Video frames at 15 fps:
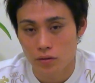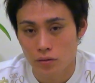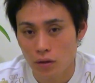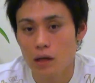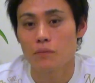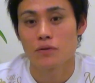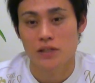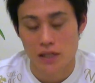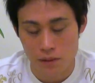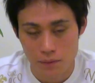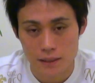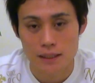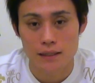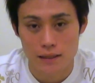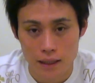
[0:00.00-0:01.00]
のかもしれ
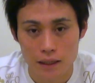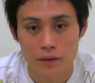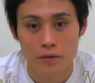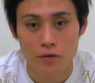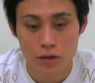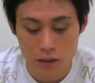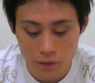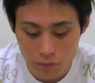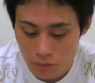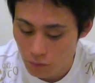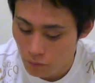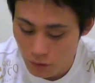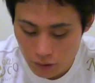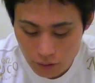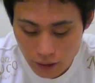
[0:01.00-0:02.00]
ませんね。これは
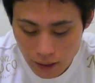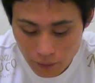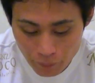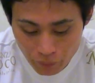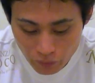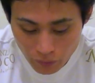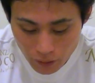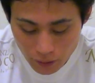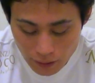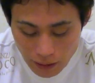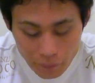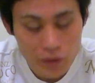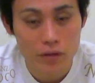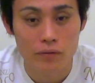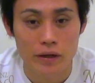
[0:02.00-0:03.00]
僕は
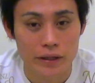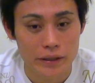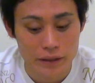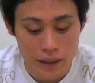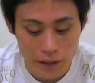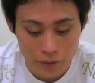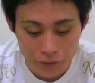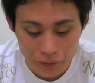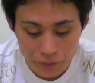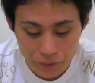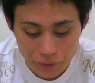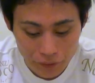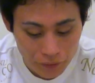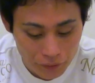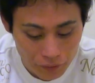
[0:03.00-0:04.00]
ダメとは、あ
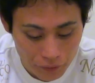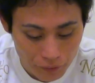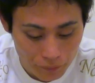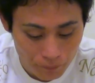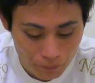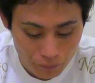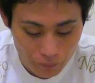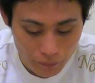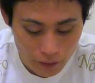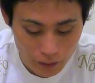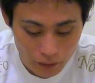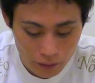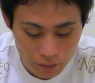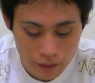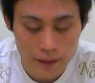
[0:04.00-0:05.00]
のー
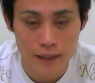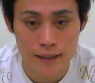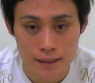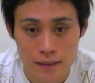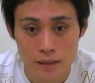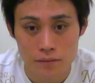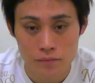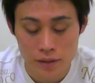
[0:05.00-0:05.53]
言えないです。